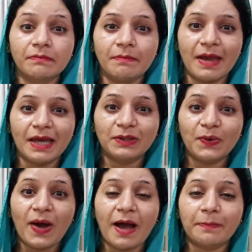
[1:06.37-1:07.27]
मैं तो
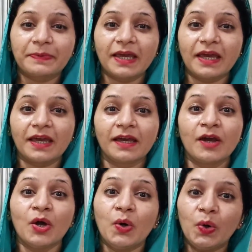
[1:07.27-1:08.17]
आपके
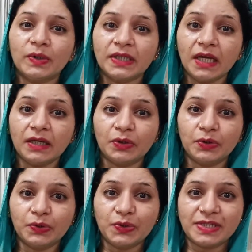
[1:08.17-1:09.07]
हुक्के की
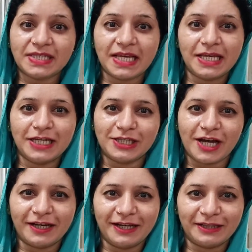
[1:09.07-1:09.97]
गुड़गुड़ से ही
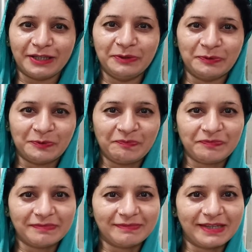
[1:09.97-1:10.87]
जान लेती हूँ
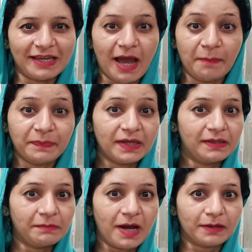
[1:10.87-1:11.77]
कि आपके
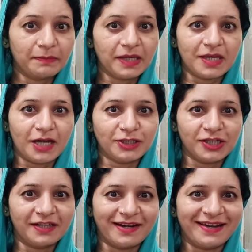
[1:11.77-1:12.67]
दिमाग में क्या चल
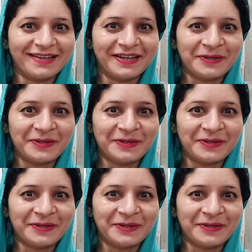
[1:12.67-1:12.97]
रहा है